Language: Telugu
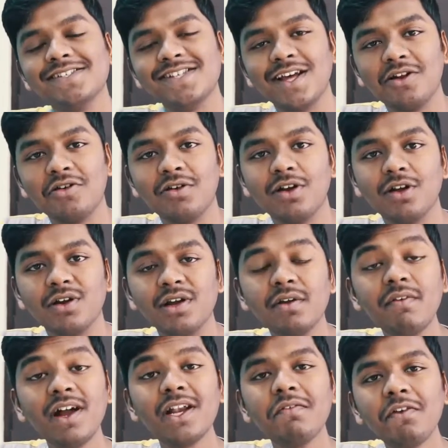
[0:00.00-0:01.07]
ఎస్ ఎలా ఉన్నారు
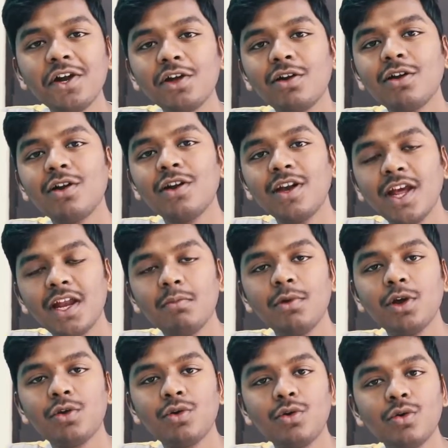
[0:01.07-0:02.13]
ఇవాళ వీడియోలో నేను
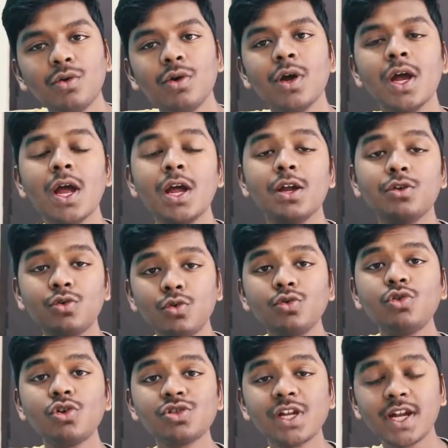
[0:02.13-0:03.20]
మీకు టూ
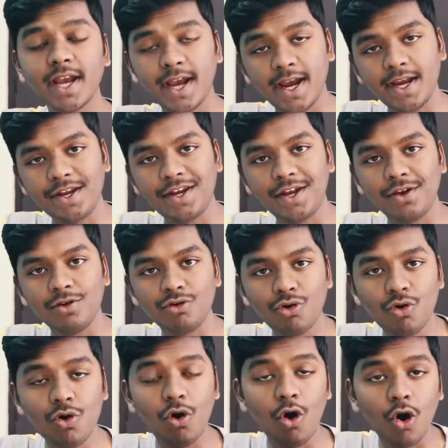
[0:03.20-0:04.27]
థౌజండ్
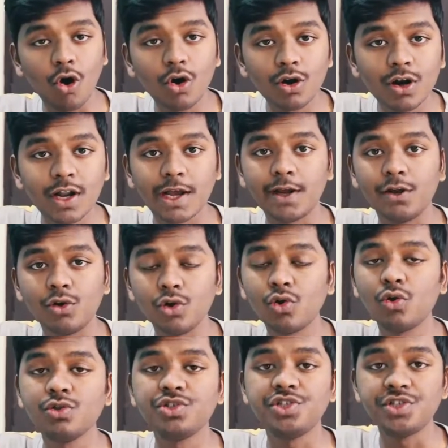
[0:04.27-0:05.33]
ఎయిటీన్లో
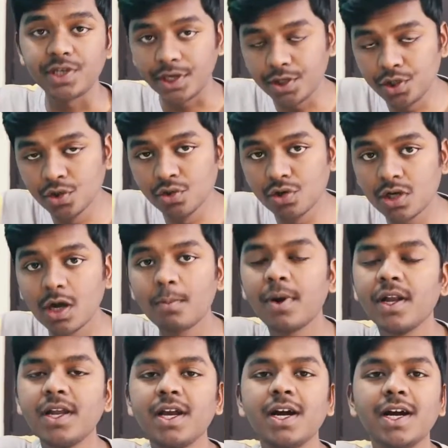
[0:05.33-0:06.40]
ఆన్లైన్లో జెన్యున్గా
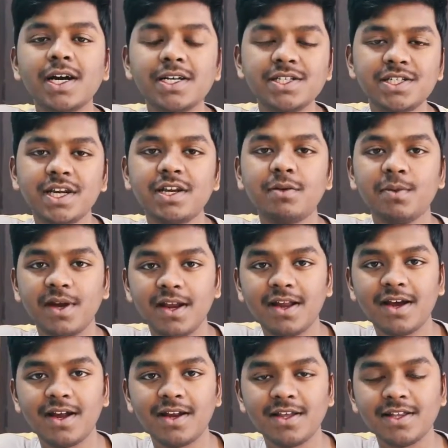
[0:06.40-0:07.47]
మనీ ఎర్న్ చేయటం
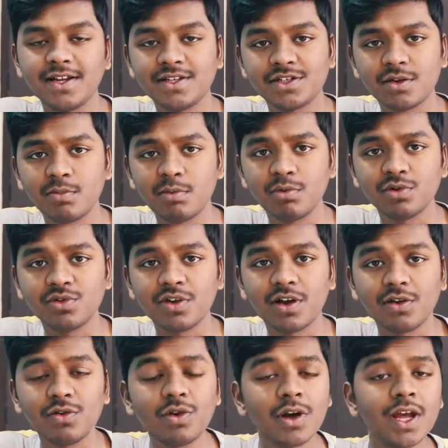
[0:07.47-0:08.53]
ఎలా అనేది నేను
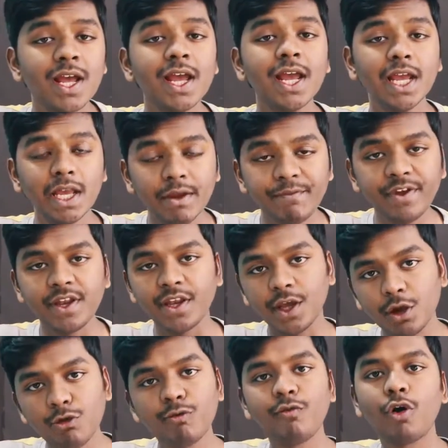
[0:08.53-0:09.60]
చెప్పబోతున్నాను ఇవి
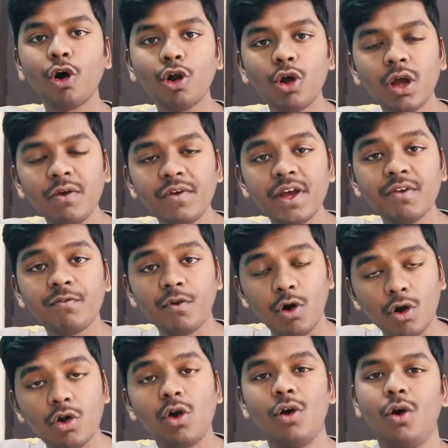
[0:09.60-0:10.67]
నేను ఫాలో అయ్యి
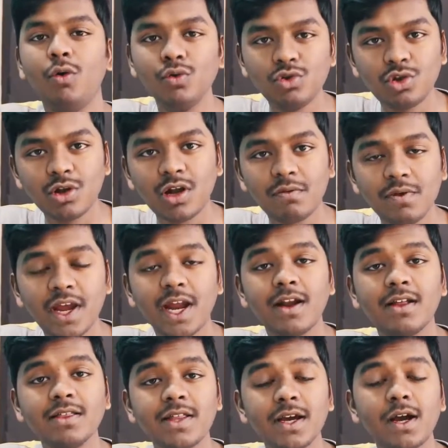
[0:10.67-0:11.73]
ఫాలో అవుతున్నవి
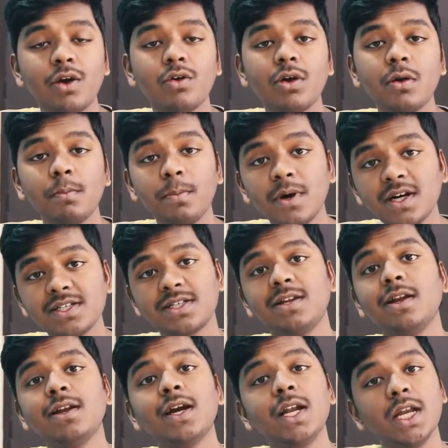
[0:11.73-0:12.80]
అండ్ అంతేకాకుండా
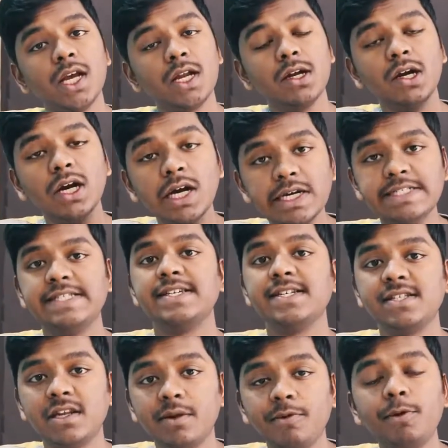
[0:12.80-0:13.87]
పర్సనల్గా నేను ఎర్న్
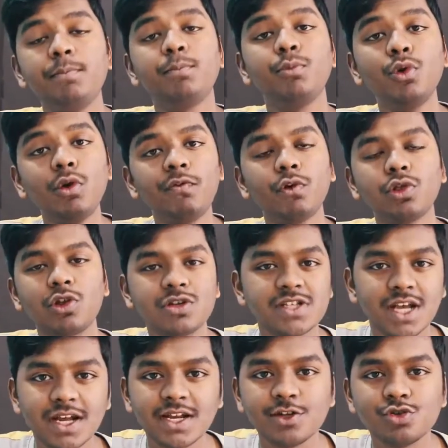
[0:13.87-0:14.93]
చేసినవి ప్రూఫ్తో
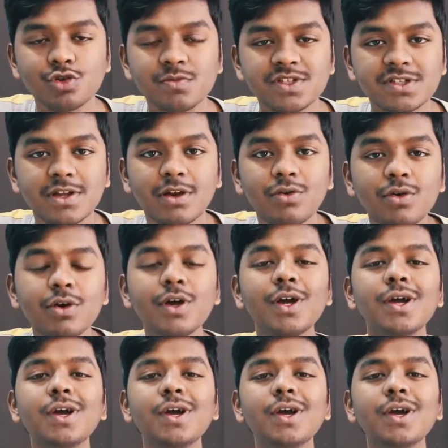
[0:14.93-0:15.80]
సహా నేను చూపిస్తాను